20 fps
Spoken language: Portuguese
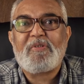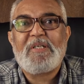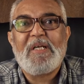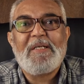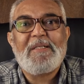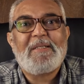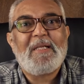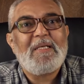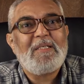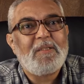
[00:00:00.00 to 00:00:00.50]
sem
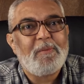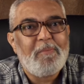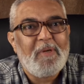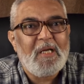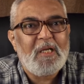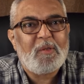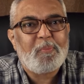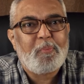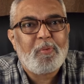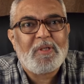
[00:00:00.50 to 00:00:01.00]

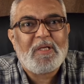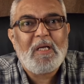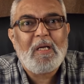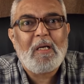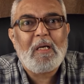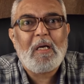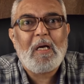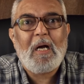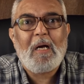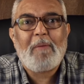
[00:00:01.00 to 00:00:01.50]
entendimento porque
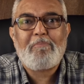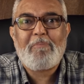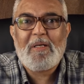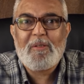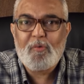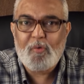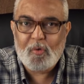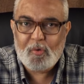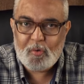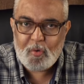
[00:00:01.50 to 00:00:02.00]

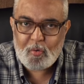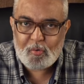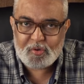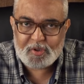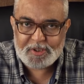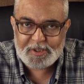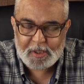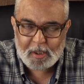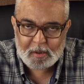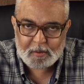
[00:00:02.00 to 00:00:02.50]
abandonou
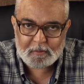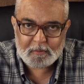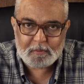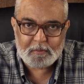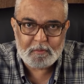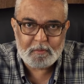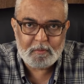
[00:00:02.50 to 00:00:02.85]
Sião,